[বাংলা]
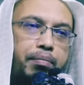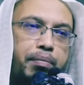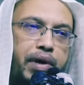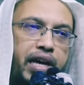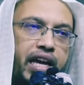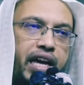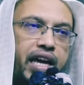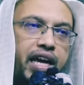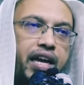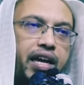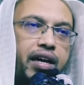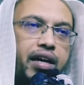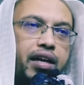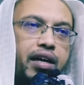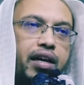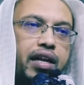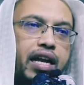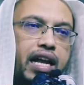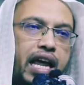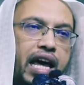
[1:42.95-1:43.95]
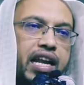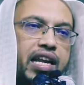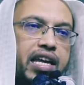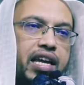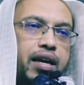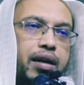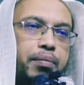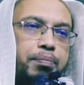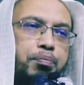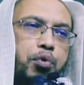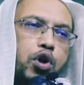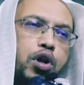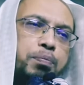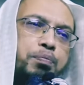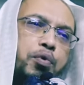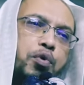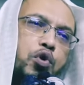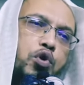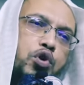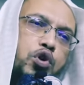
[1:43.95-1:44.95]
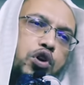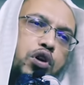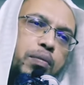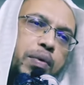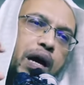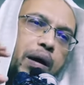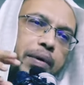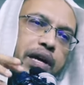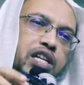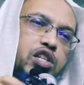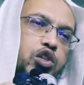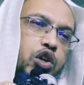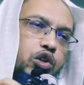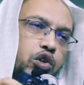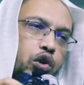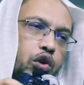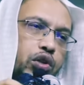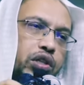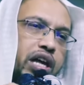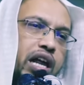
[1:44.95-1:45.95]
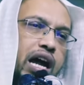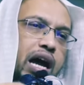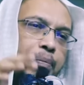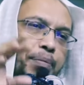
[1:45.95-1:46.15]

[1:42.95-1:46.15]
মেয়ে নারী পরিপূর্ণভাবেই সতর তার